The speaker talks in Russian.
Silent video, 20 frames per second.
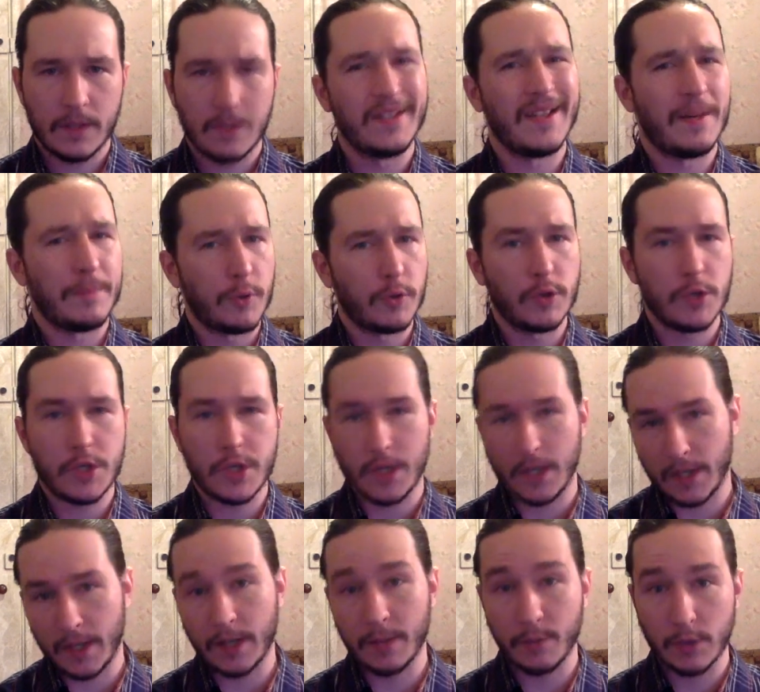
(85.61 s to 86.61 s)
На будущее
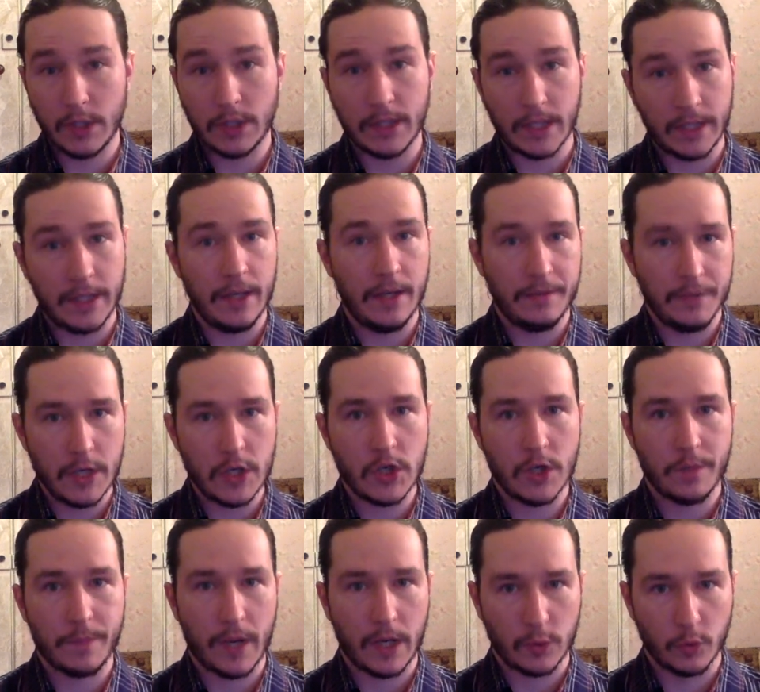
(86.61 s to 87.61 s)
надо будет такие
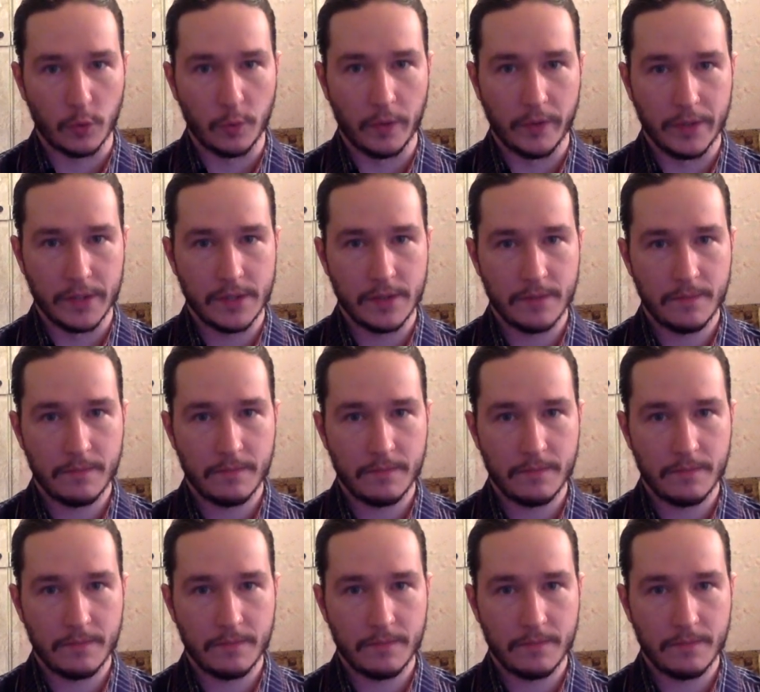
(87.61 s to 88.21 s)
вещи продумывать.